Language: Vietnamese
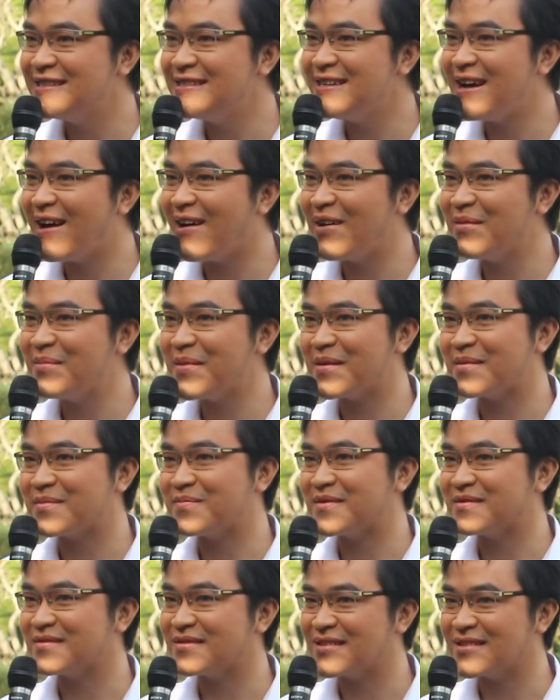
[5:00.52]
tứ đó mà
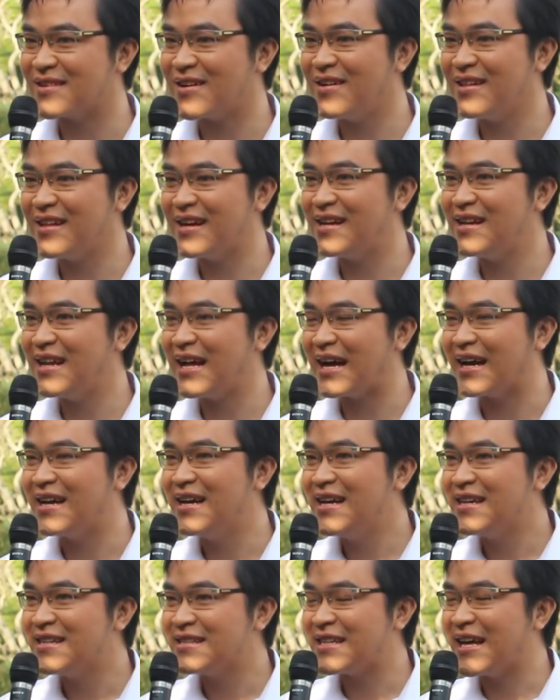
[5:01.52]
có thể là
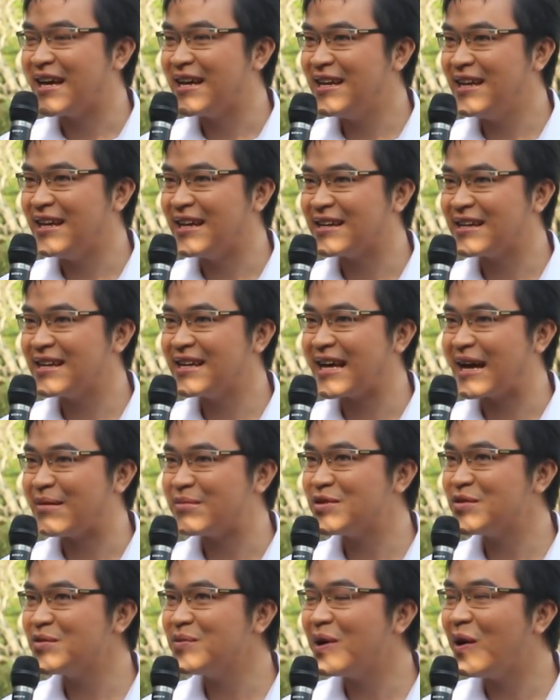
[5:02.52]
thể hiện cái
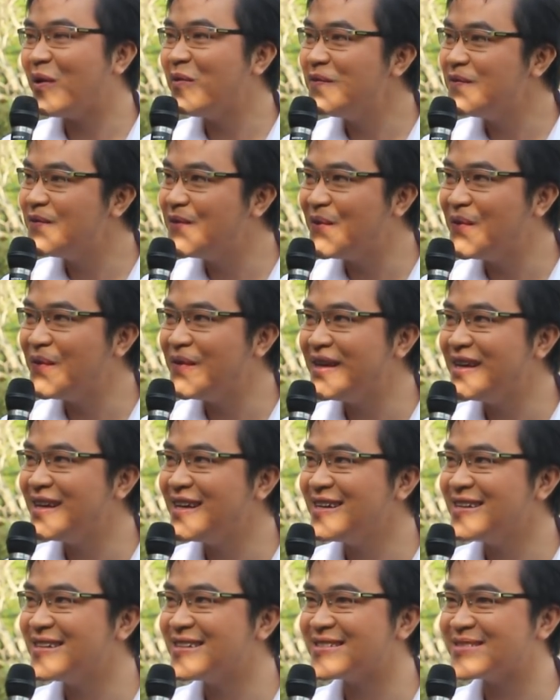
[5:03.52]
cảm xúc không
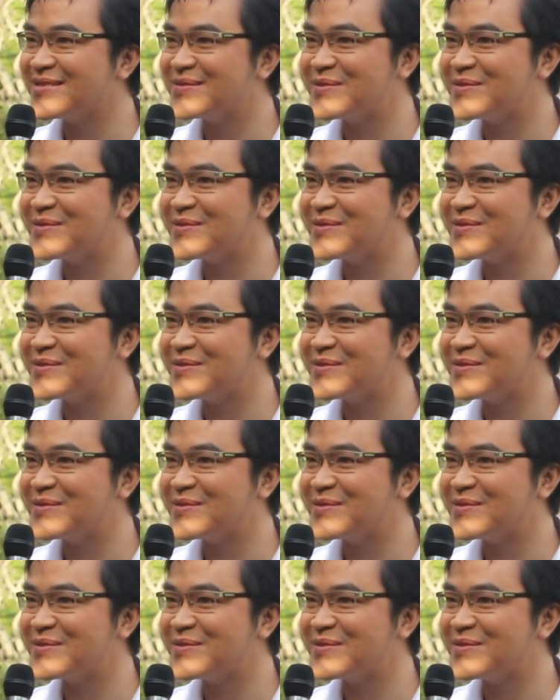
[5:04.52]
vui á,